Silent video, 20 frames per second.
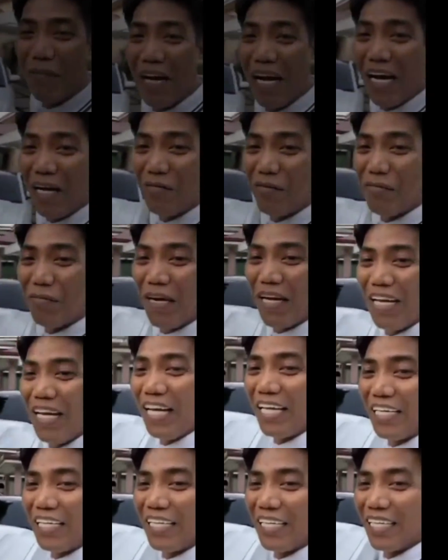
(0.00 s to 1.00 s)
Makikita
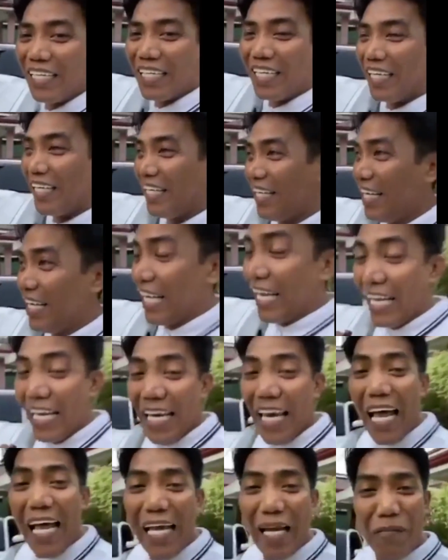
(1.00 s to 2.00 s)
din sa social
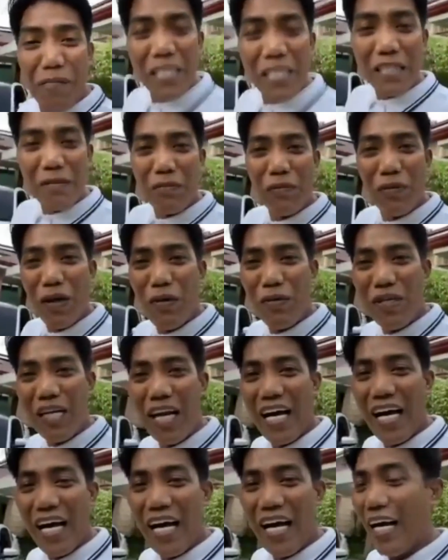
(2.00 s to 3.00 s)
media accounts ni
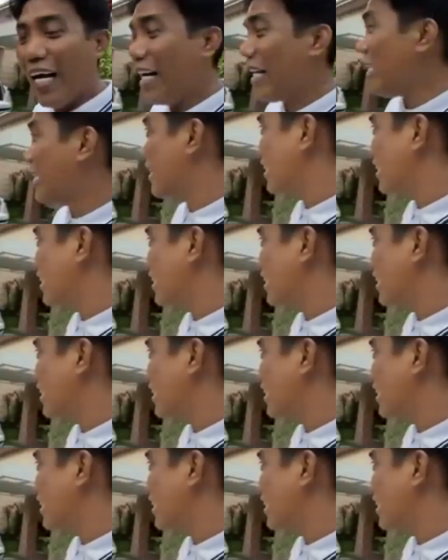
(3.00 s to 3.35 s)
Francis